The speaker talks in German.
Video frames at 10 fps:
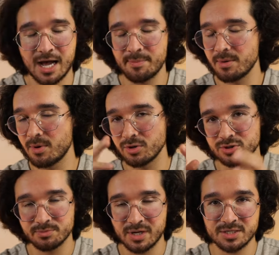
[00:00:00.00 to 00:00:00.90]
habe aber auch
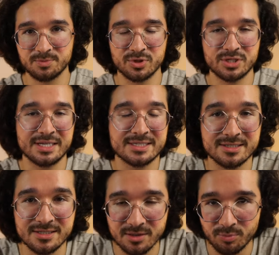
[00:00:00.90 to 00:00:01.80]
zum Beispiel euch
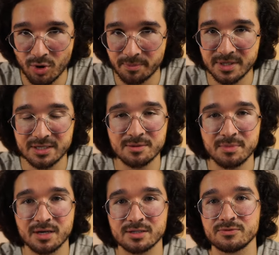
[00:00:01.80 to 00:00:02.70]
letztens ein Depot-Update
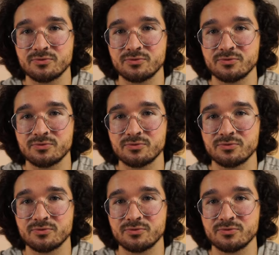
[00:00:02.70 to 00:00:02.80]
gemacht,